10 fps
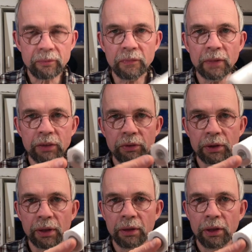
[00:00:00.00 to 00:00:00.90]
das
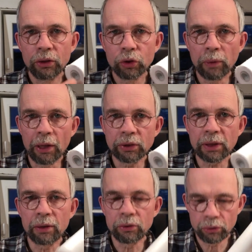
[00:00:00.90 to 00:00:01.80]
wird dann zum
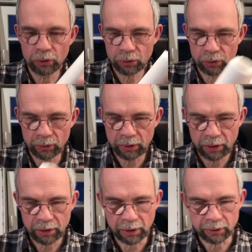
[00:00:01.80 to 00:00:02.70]
Ausgang gedrückt und
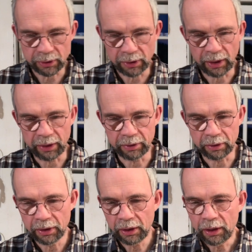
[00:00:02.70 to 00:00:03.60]
hinausgeleitet.